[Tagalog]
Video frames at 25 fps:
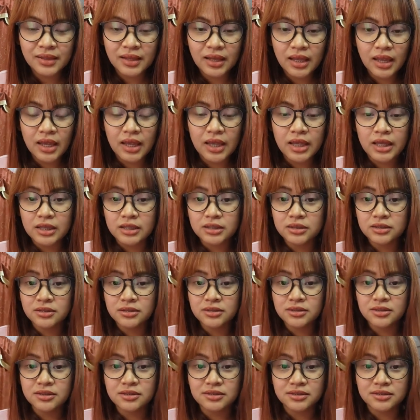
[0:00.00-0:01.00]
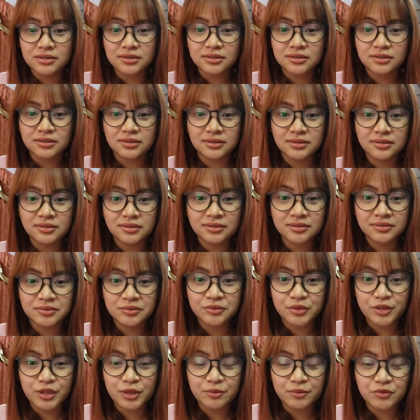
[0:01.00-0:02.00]
and uh,
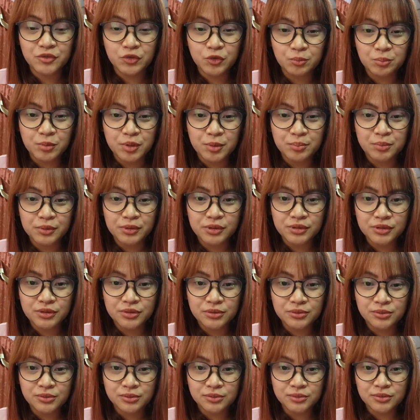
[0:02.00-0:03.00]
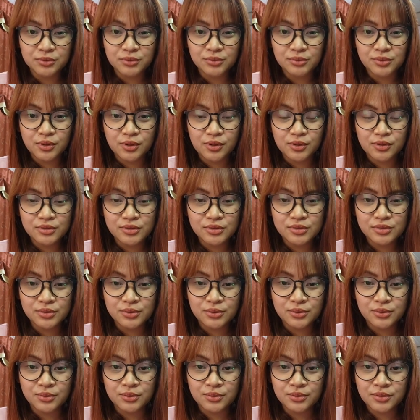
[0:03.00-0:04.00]
for a few people to
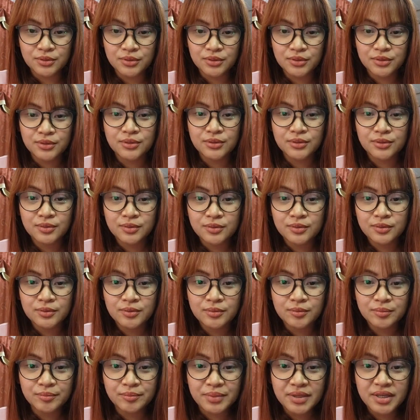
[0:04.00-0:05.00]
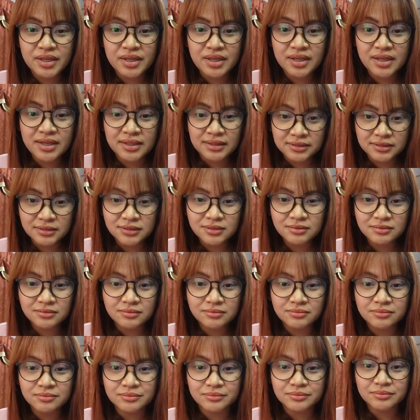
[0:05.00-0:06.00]
also be in
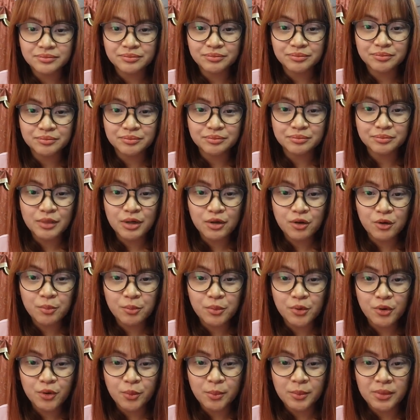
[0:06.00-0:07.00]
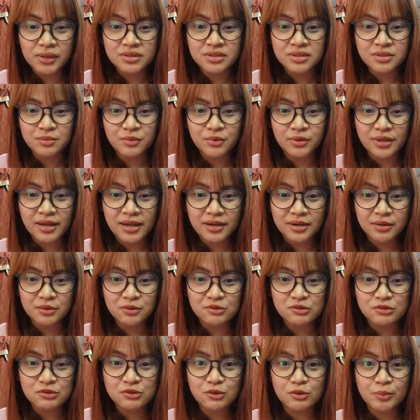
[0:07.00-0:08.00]
bago po ako magsimula ng
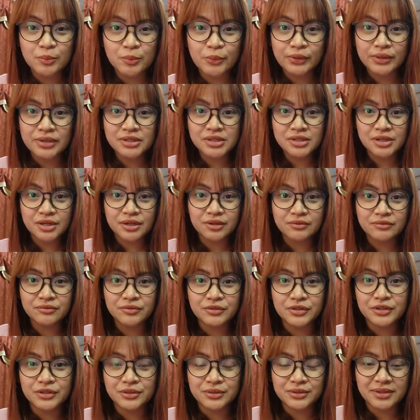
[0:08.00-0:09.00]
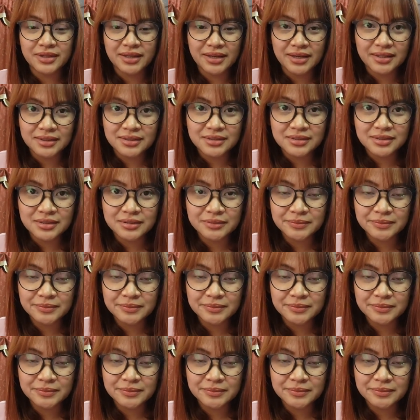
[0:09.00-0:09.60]
gusto ko pong i-share for tonight.